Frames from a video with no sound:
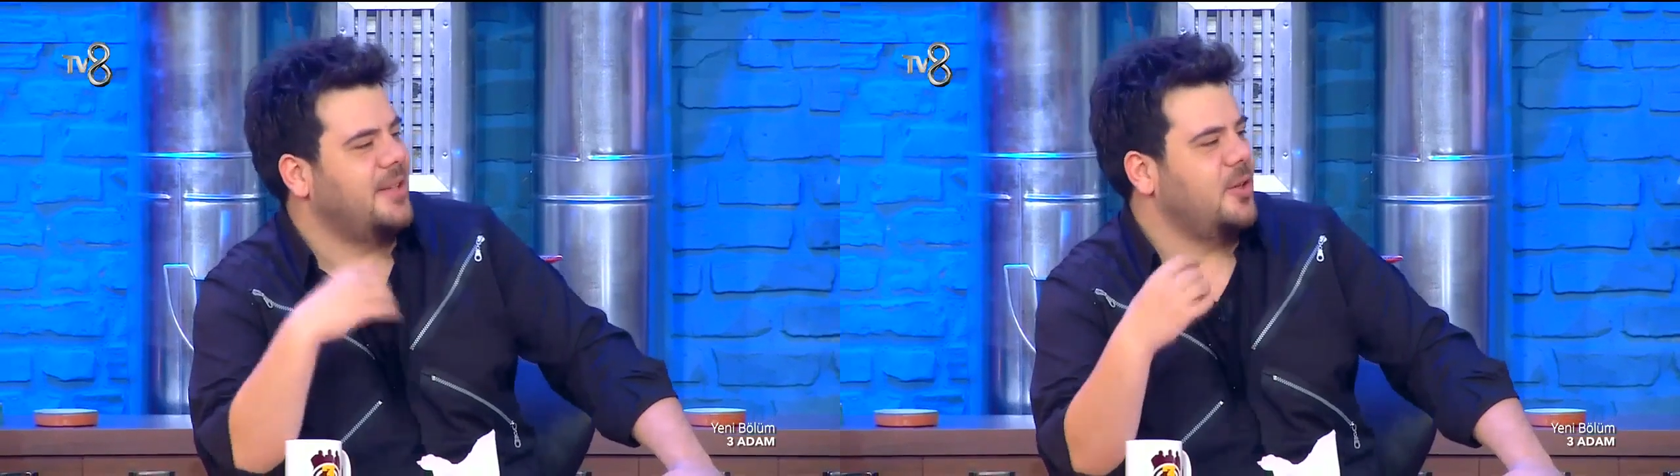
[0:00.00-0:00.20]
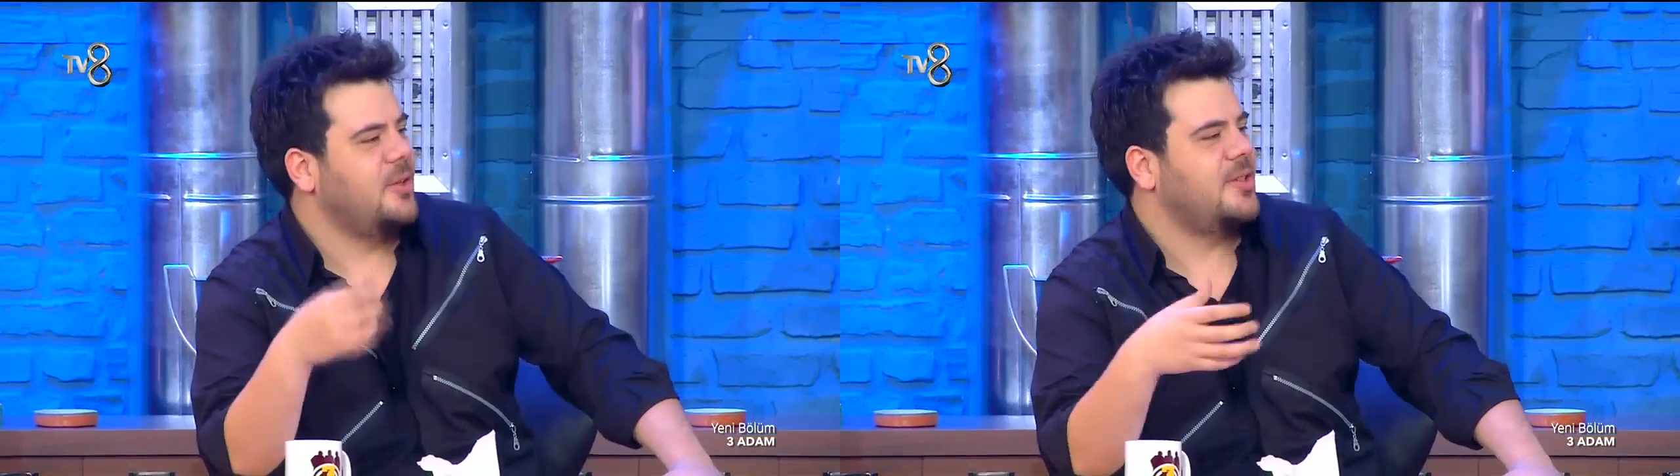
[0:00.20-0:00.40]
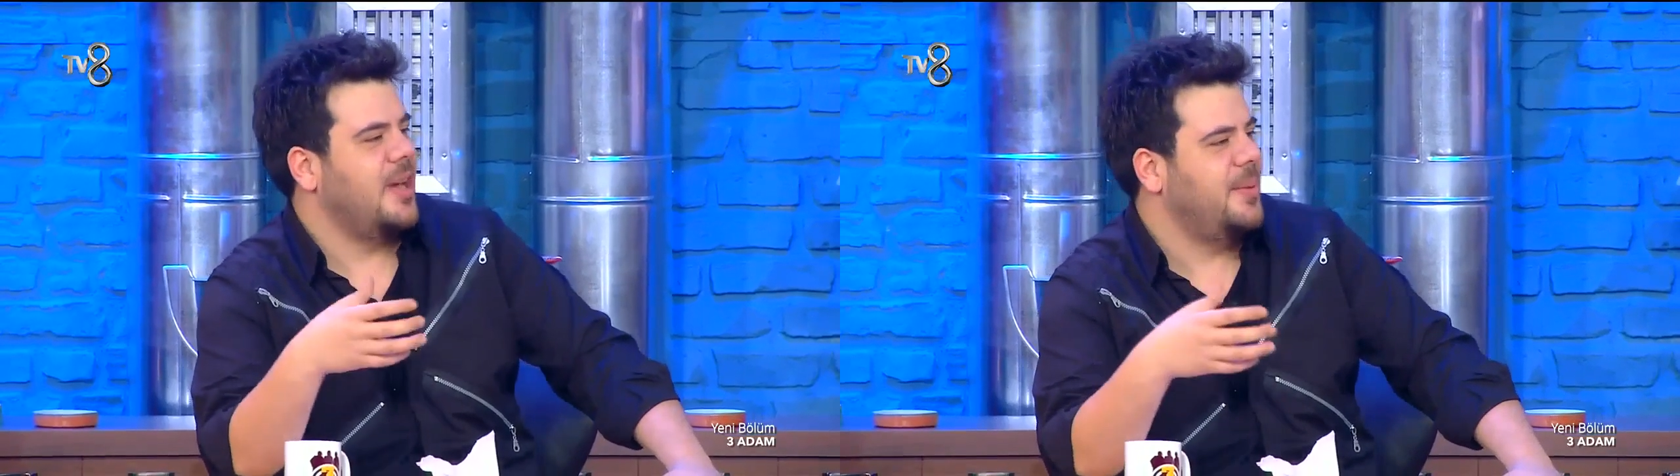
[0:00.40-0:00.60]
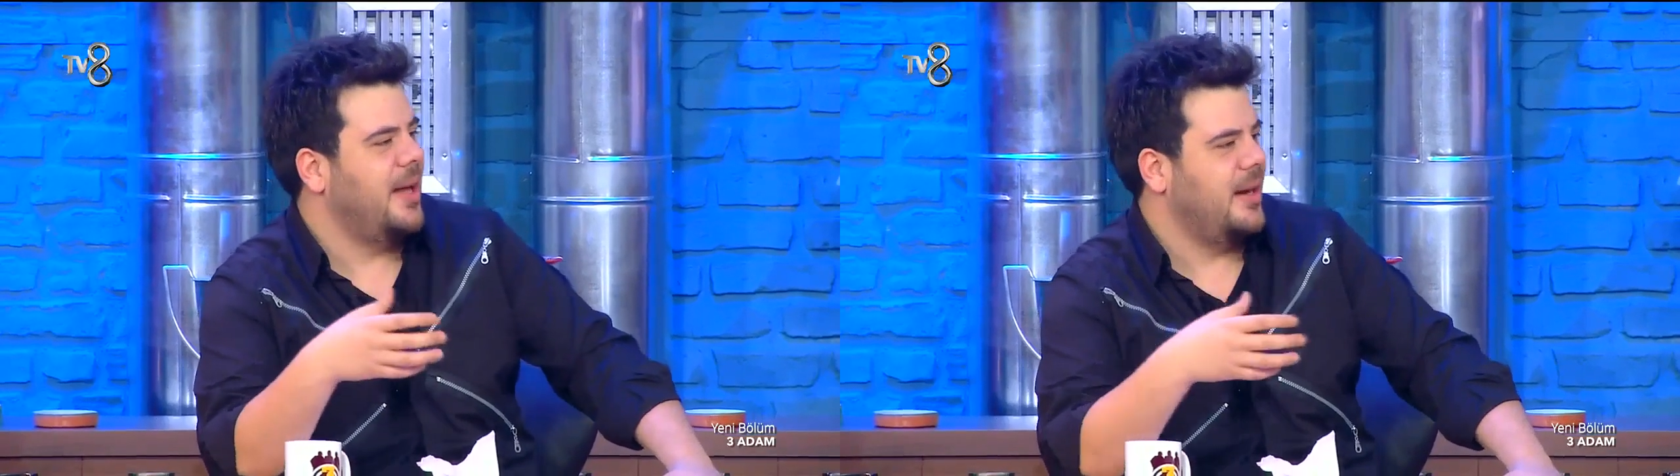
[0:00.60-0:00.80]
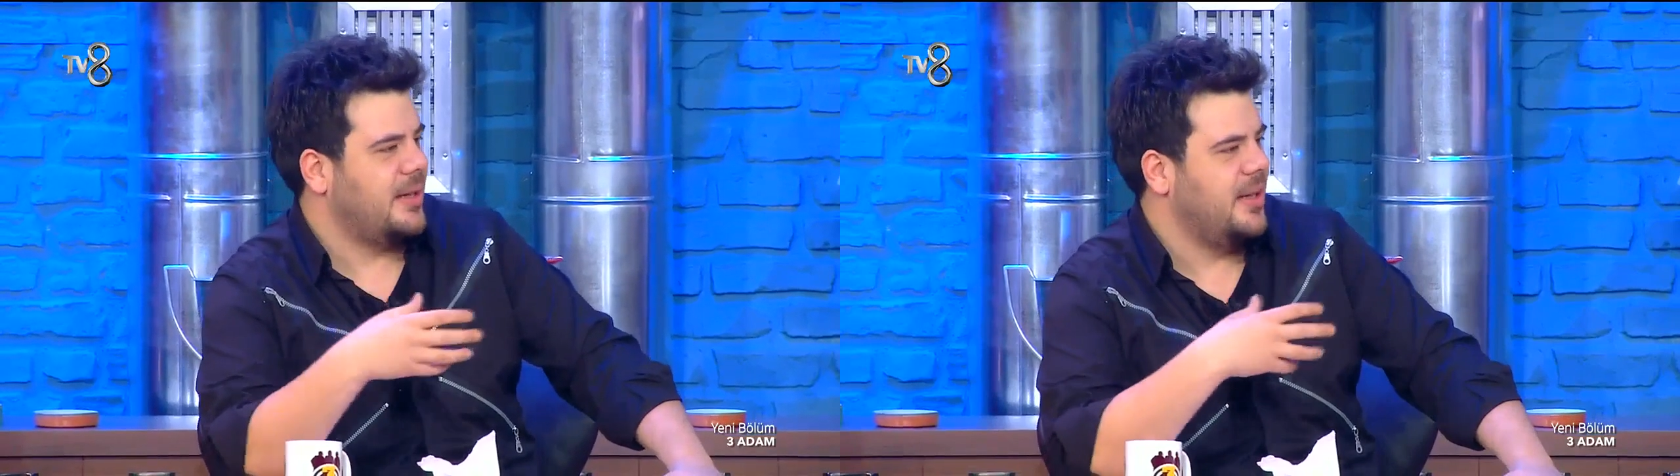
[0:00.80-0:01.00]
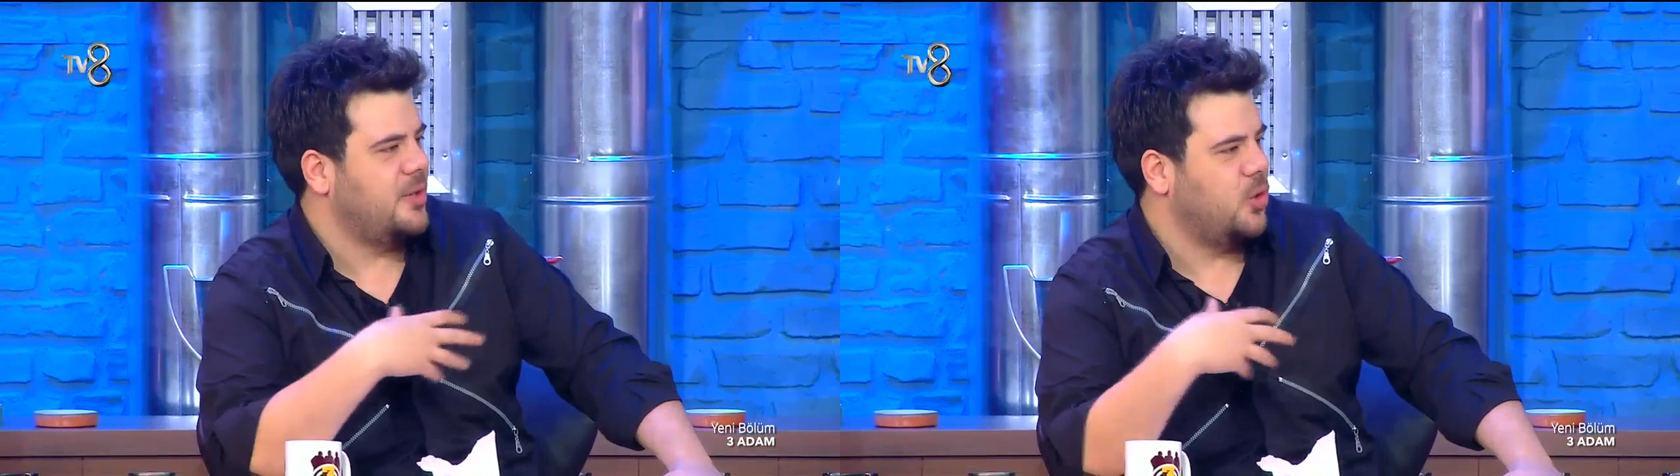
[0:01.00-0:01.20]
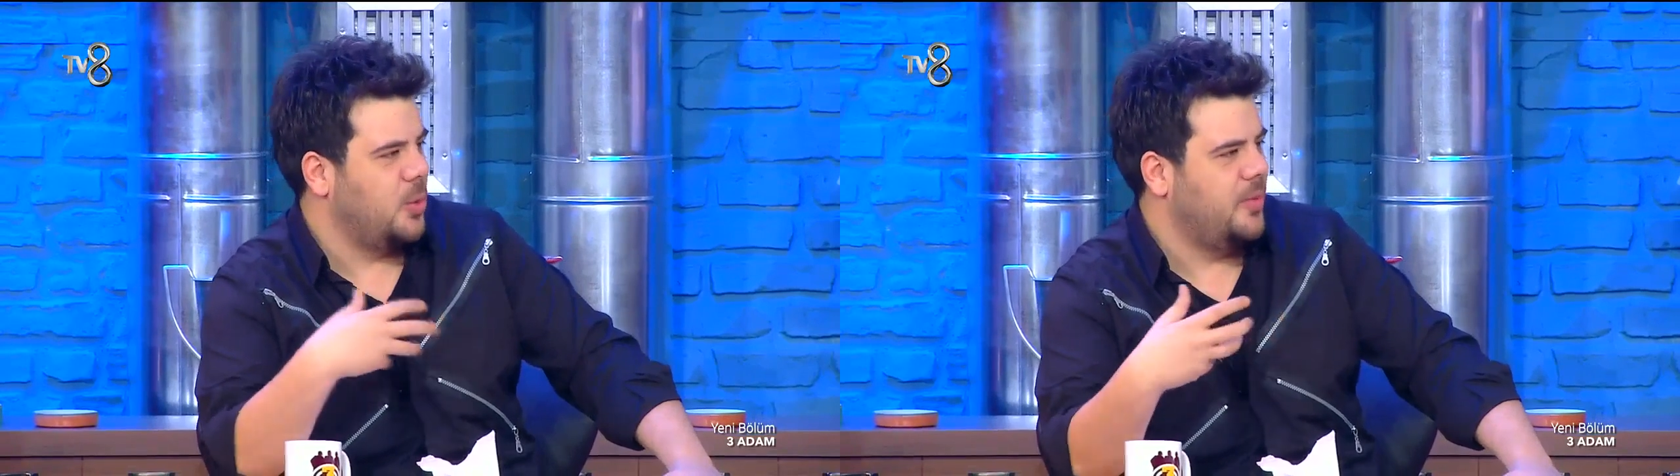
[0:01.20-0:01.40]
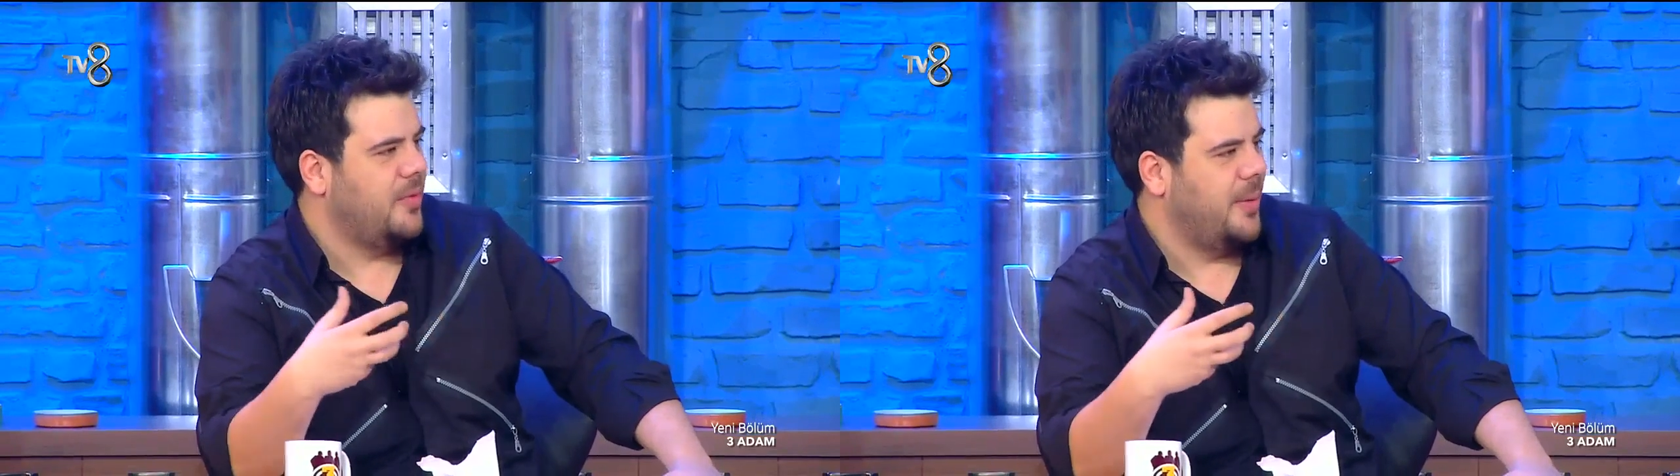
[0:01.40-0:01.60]
çok güzel bir arkadaş
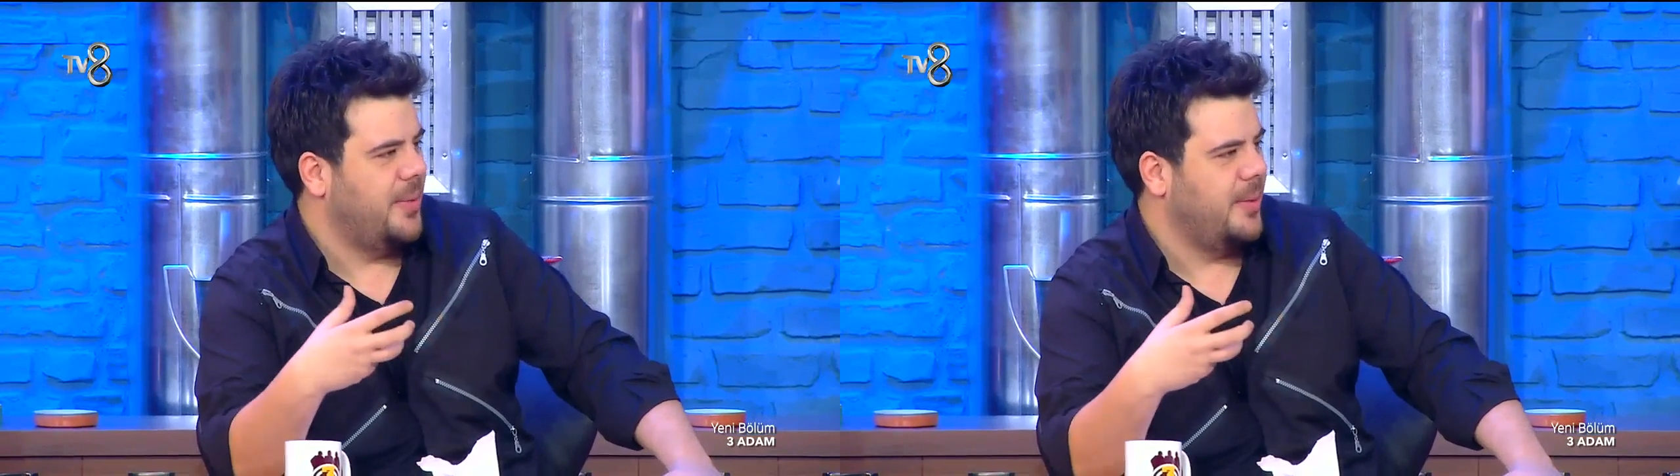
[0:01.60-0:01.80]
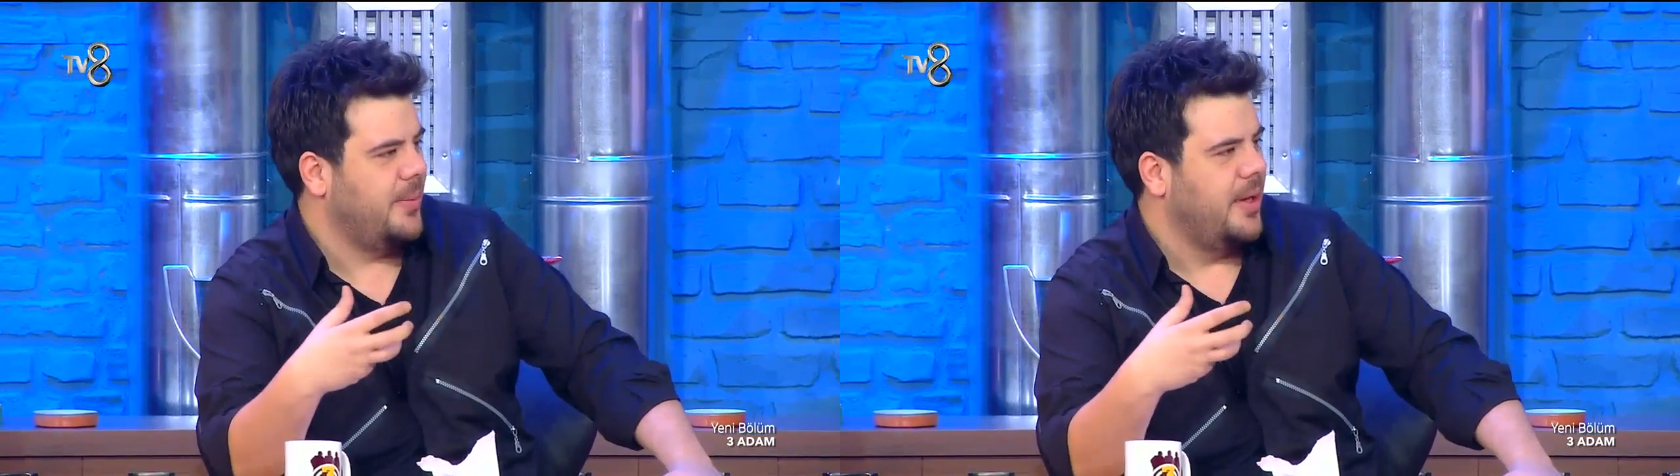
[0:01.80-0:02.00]
grubum var benim.